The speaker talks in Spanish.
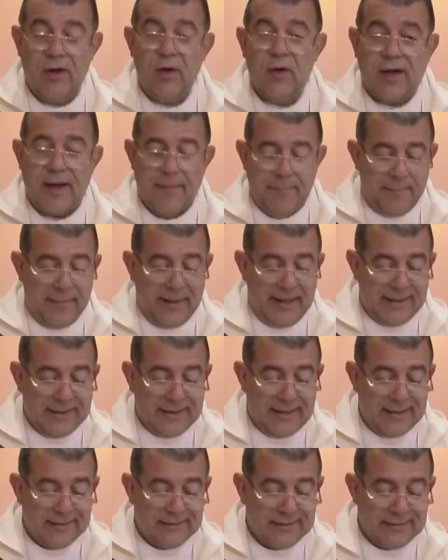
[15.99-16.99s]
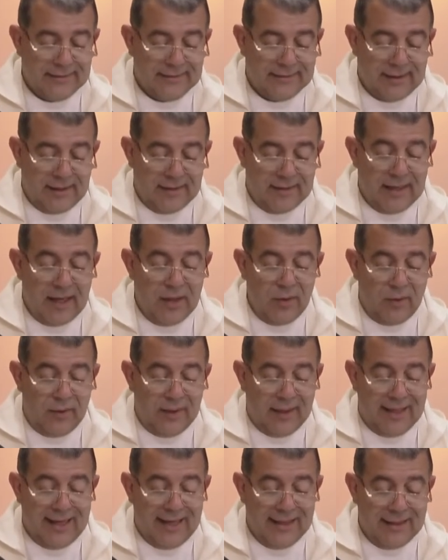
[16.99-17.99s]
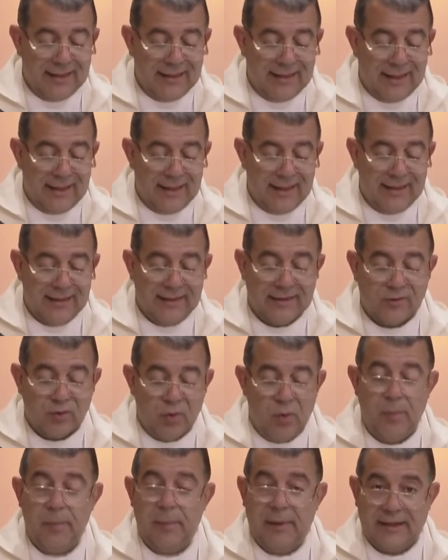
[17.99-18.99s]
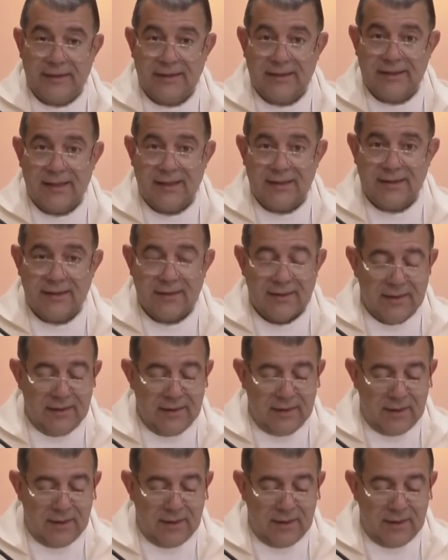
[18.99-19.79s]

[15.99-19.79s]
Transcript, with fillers: a los cambistas sentados delante de sus mesas.